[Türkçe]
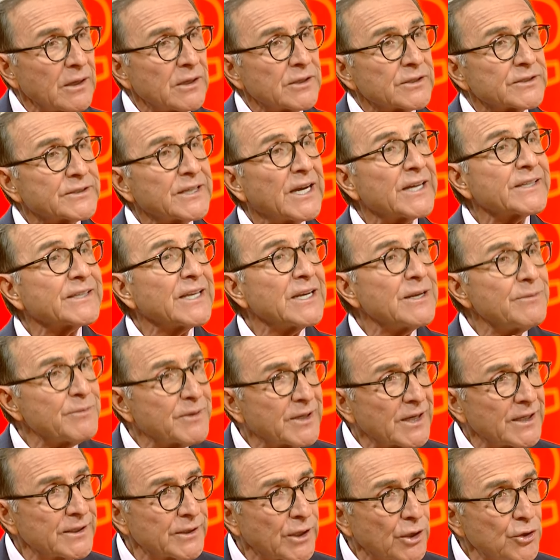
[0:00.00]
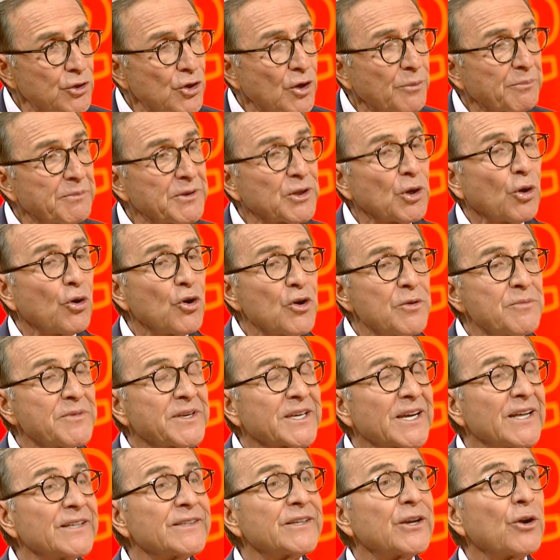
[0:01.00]
Zaten evet. imkanları yok. Bir de o
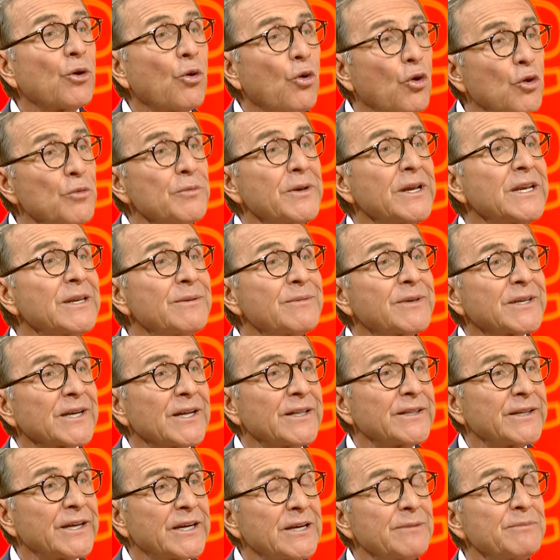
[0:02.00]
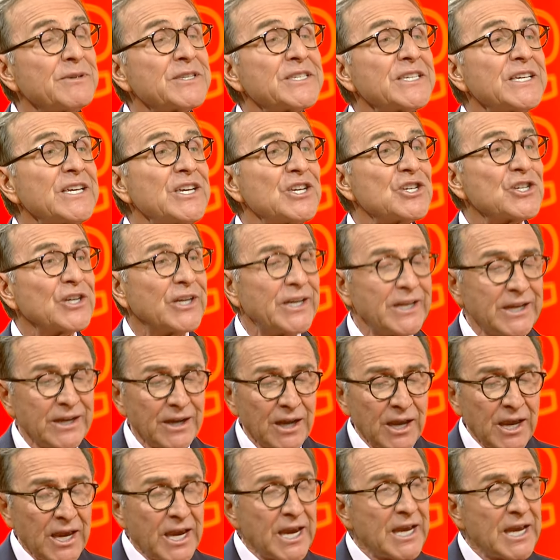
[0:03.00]
imkanları olmayan imkanlarını biz iyice ne